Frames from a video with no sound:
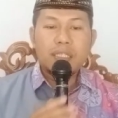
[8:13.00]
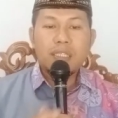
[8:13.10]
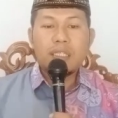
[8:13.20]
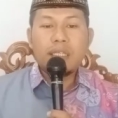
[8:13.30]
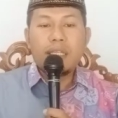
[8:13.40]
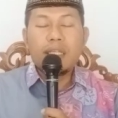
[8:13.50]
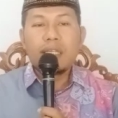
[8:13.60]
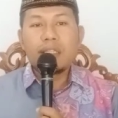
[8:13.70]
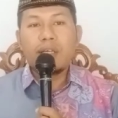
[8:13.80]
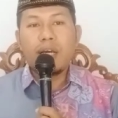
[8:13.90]

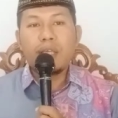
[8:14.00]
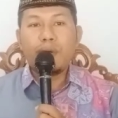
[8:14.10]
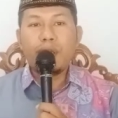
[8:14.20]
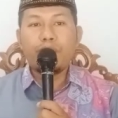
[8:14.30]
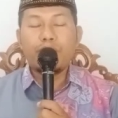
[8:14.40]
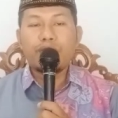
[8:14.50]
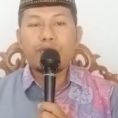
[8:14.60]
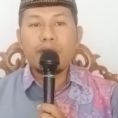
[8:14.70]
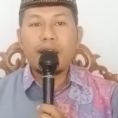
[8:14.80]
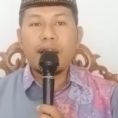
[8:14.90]
Inna Allah yuhibbus
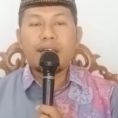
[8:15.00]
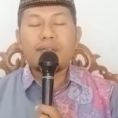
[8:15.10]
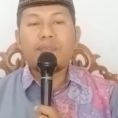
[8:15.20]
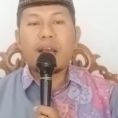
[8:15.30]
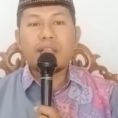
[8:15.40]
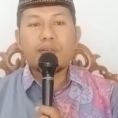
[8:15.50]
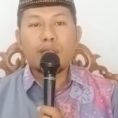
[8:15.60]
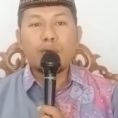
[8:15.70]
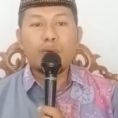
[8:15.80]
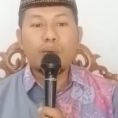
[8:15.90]
sulha fa
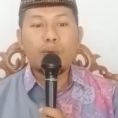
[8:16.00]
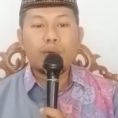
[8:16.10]
aslihu